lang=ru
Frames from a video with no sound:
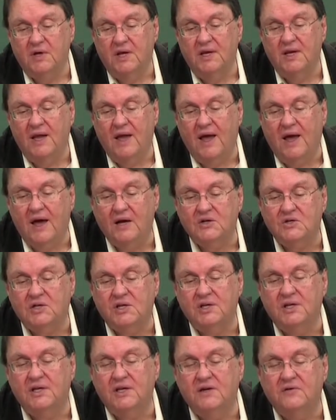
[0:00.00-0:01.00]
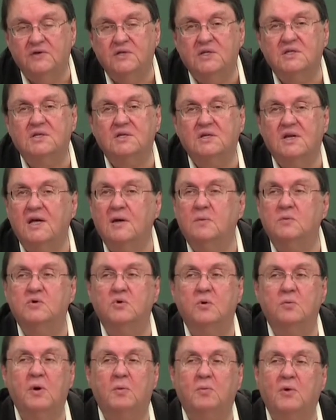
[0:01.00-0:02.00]
некоторые пророки и
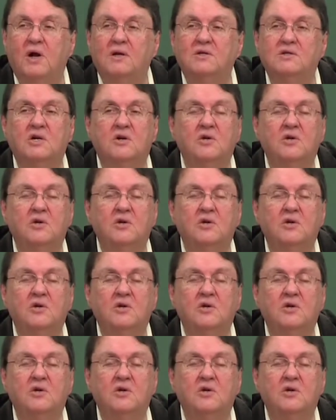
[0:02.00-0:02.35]
учители.